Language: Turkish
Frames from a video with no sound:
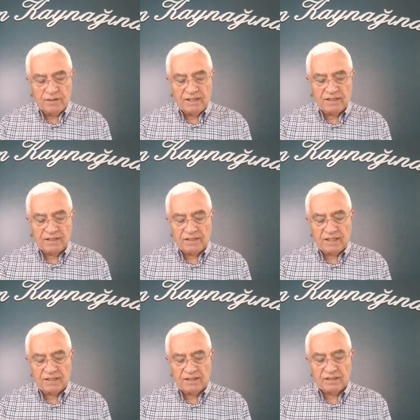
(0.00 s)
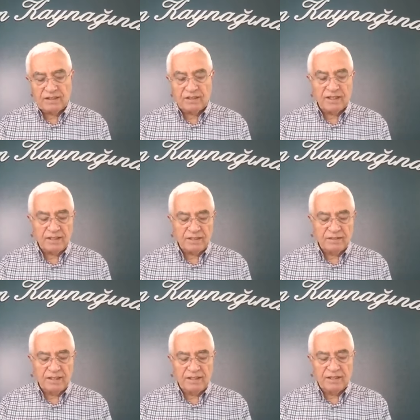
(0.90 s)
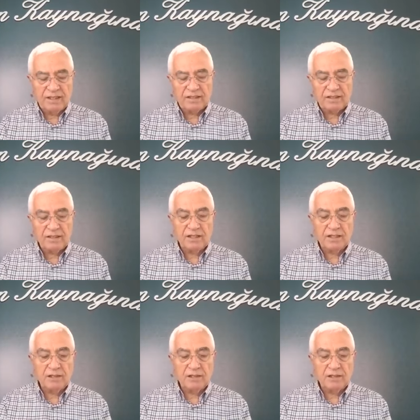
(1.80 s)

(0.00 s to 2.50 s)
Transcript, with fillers: yedikleri, içtiklerine inandıkları